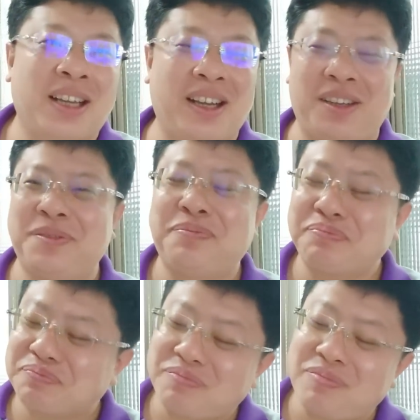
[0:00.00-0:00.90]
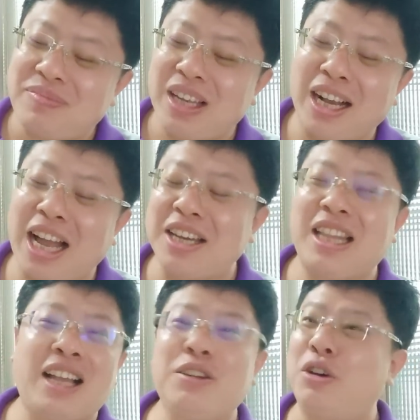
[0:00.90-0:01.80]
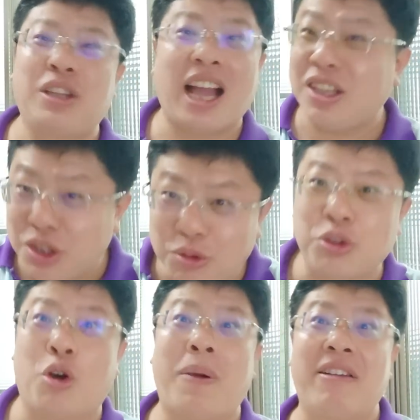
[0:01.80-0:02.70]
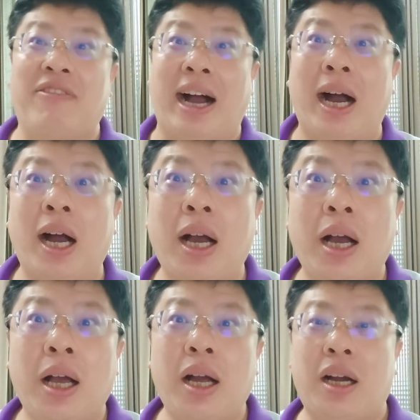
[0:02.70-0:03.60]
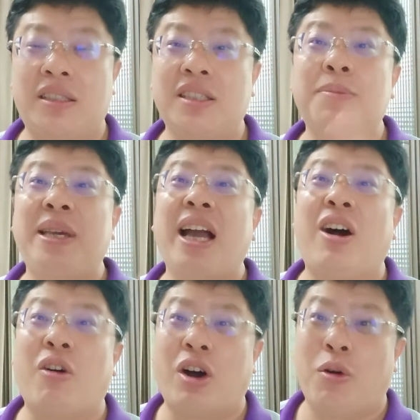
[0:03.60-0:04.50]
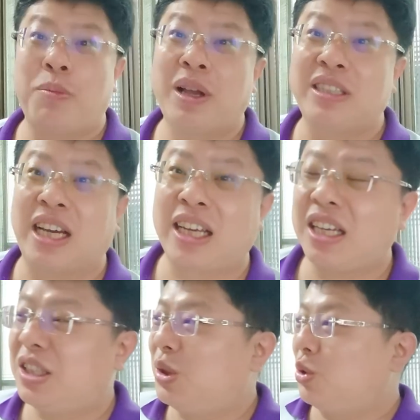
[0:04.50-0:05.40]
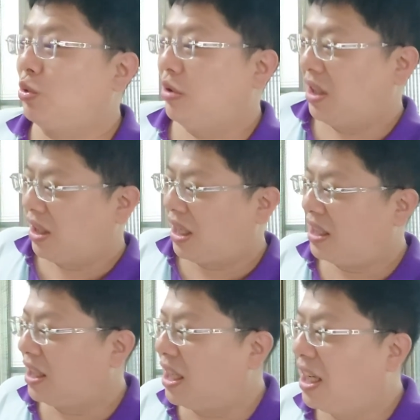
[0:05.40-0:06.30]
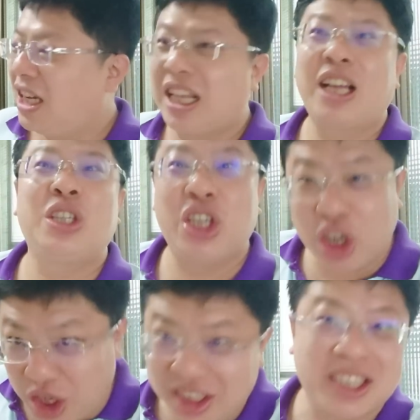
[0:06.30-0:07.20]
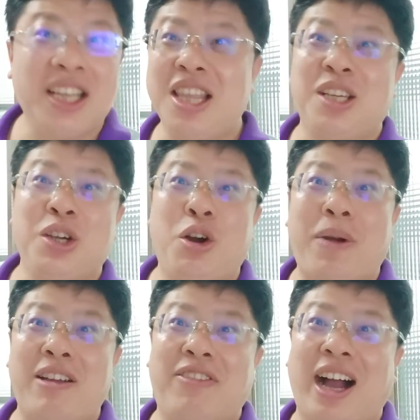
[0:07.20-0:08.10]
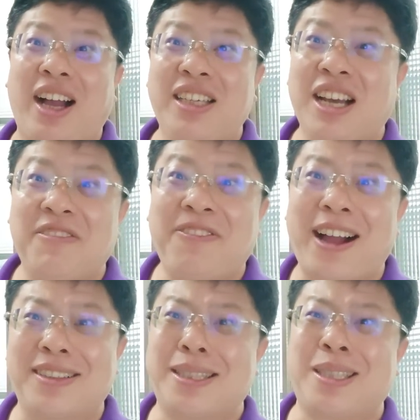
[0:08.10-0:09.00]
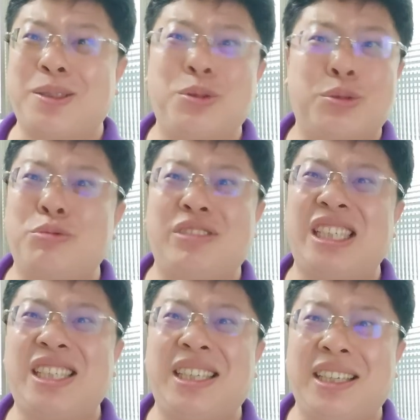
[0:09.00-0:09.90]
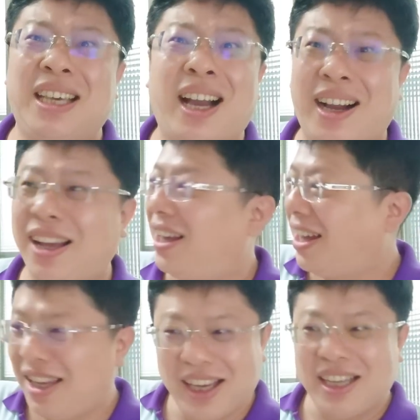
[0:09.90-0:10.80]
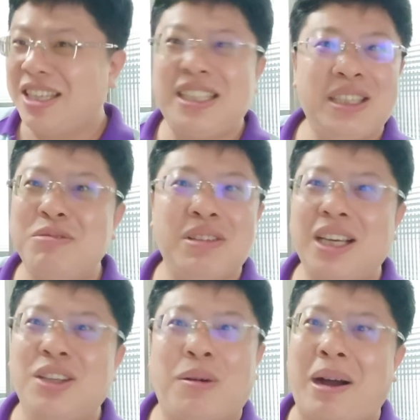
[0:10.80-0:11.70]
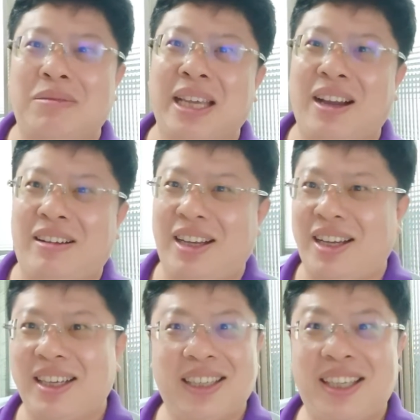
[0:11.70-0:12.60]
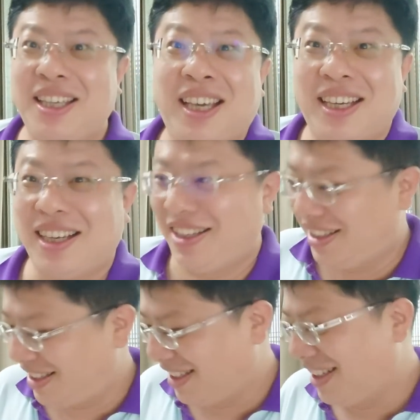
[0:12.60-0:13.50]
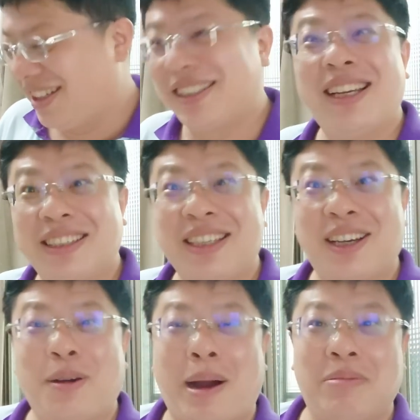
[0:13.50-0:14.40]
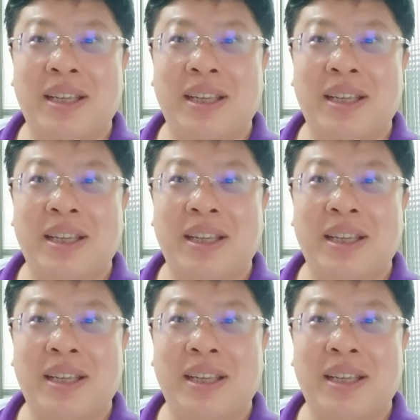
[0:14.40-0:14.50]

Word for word: 呃。他看你，他就有他就有办法啊！这是票啊，我不要讲太清楚啊。但是他就真的就有办法，像放磁束机一样，你几乎一个都跑不掉啊！一个真的是一个都跑